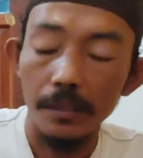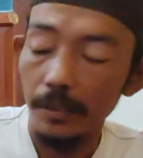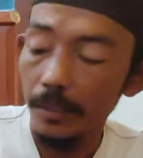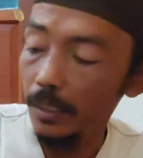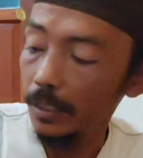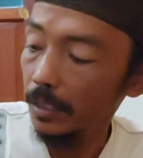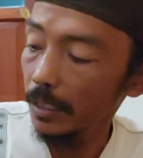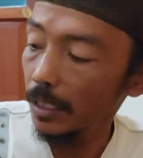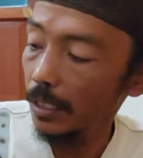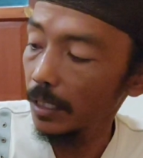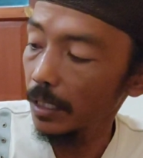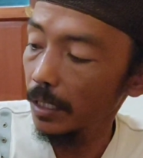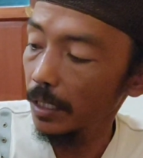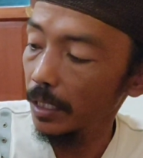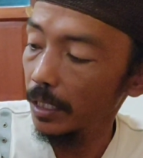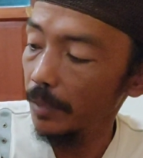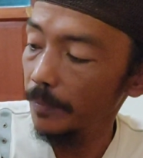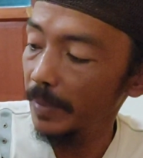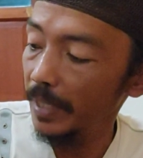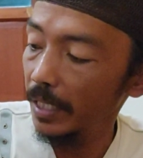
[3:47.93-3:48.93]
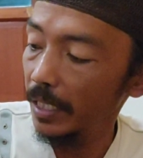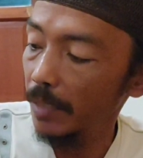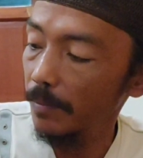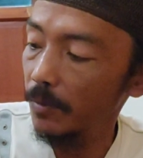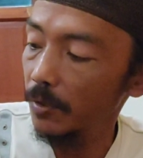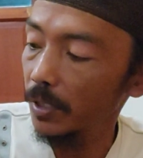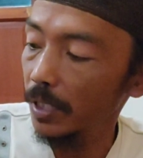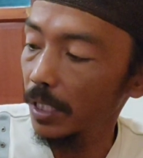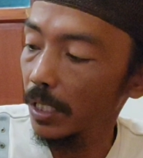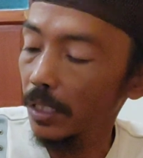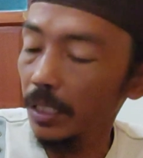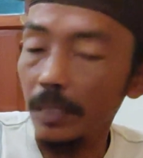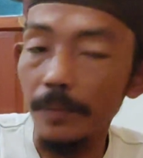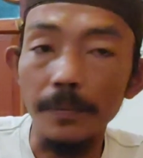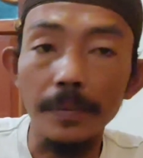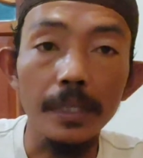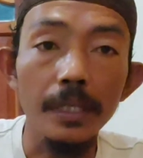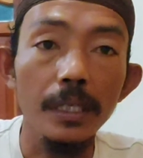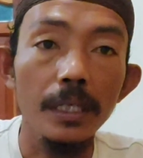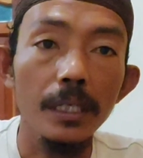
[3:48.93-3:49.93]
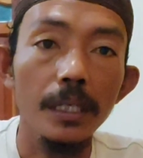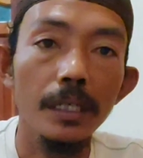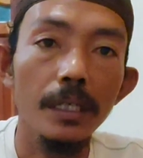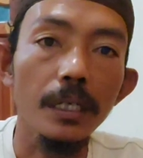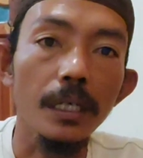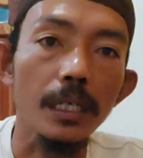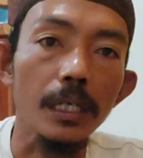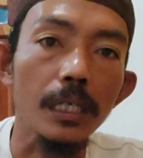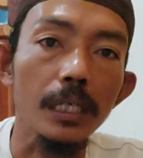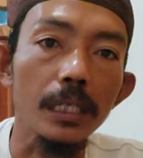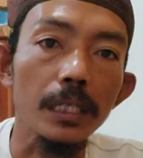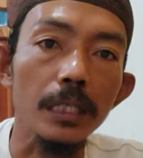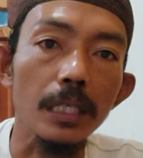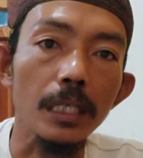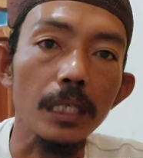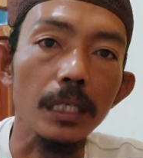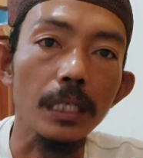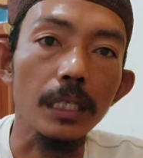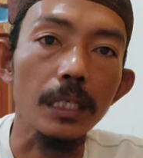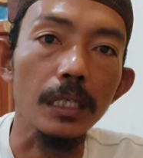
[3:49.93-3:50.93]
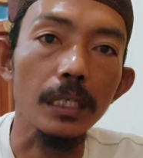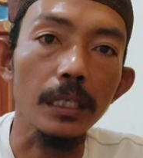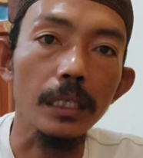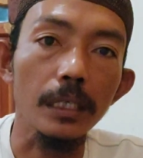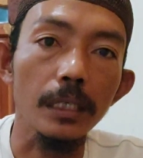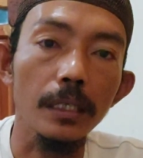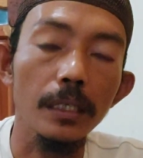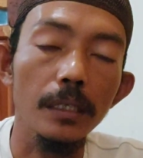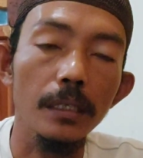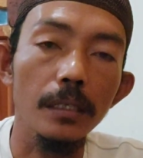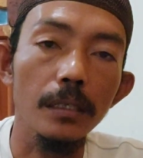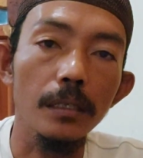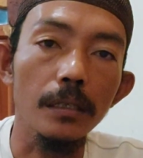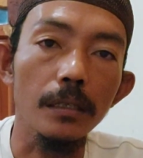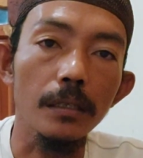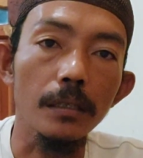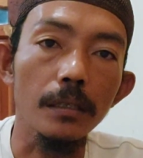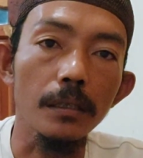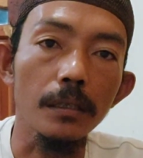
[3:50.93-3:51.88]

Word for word: channel NPK Mutiara TV karena di sana e,